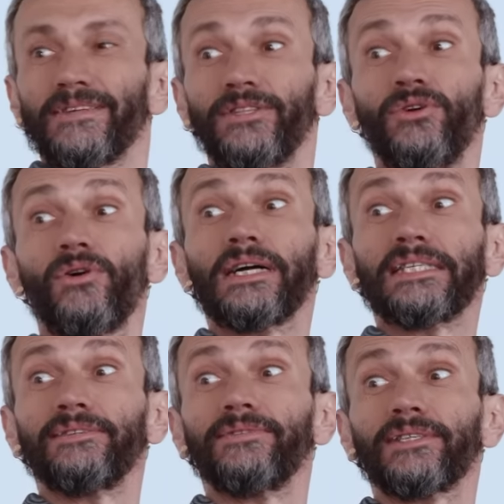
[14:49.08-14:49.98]

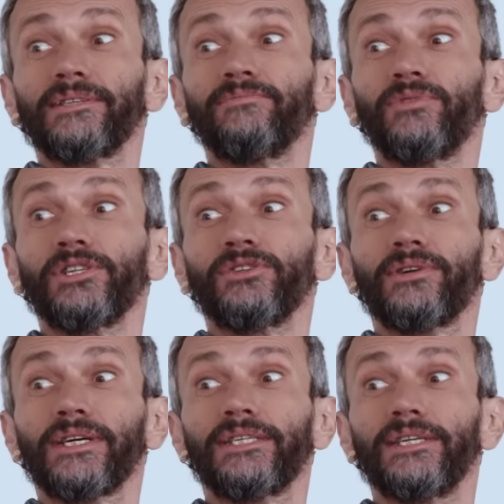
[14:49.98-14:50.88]
ноготь, вот мой
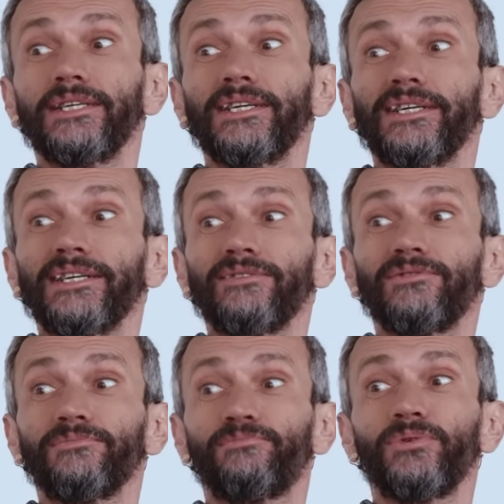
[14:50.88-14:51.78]
ноготь,
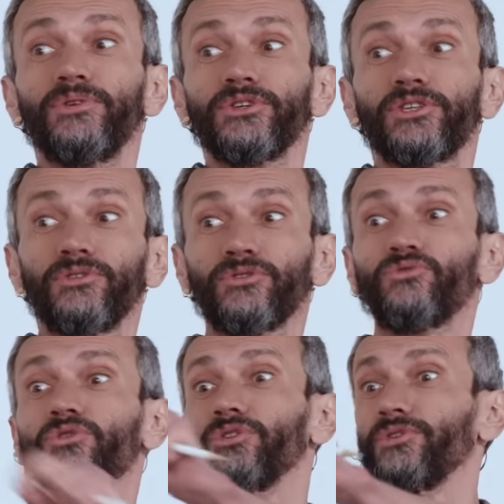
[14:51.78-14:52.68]
он полностью эту
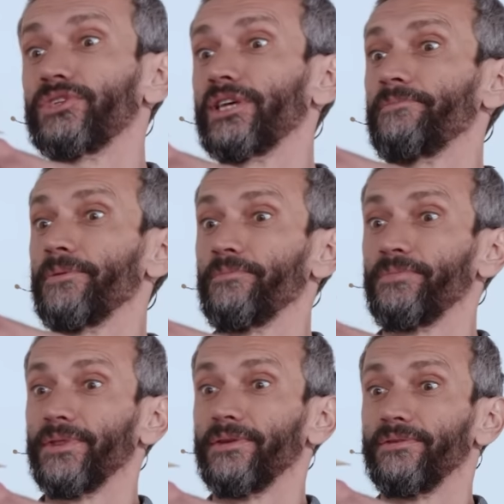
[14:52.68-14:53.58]
горную цепь
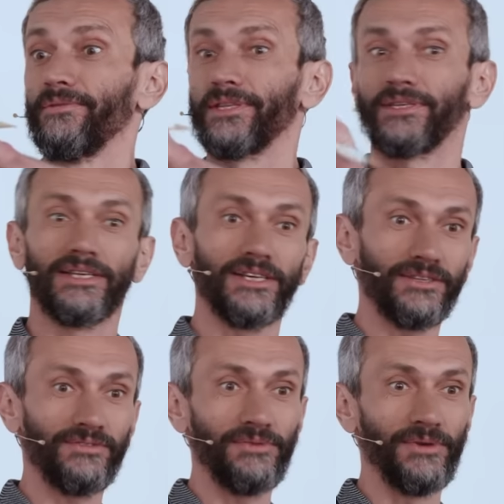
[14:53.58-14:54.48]
вот
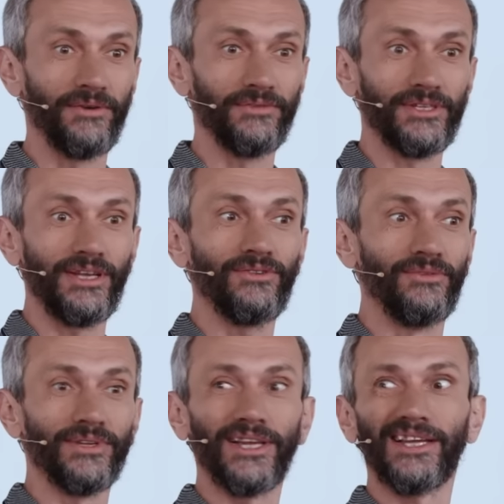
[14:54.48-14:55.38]
содержит в себе, вот
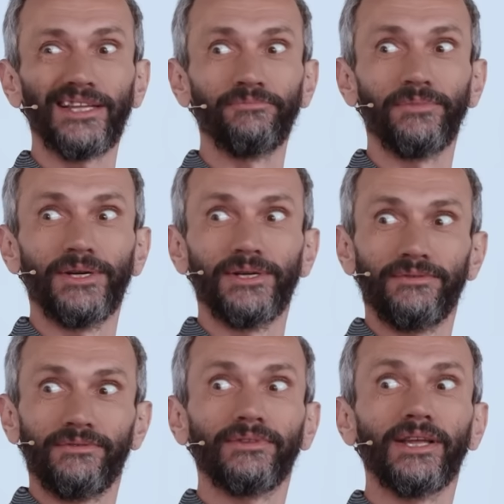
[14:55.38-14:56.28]
целиком, вот она там
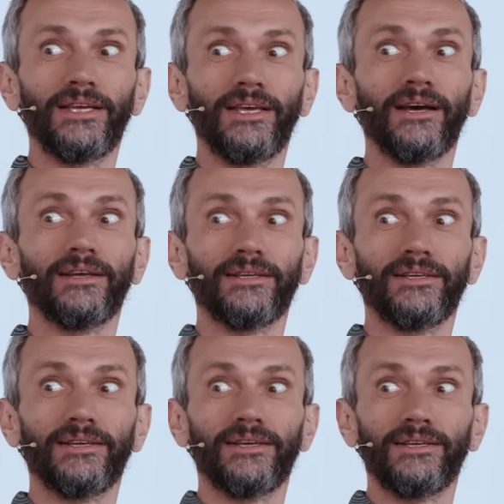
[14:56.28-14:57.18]
вдалеке.
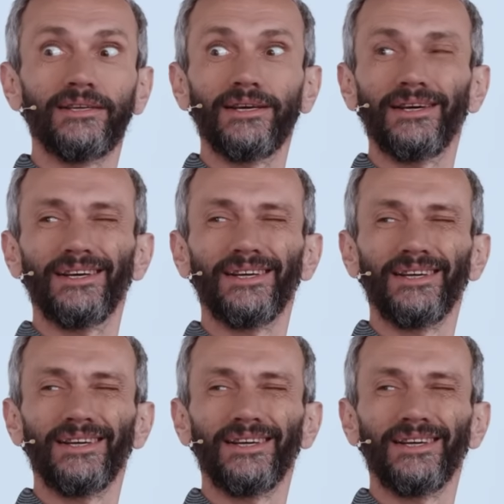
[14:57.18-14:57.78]
Я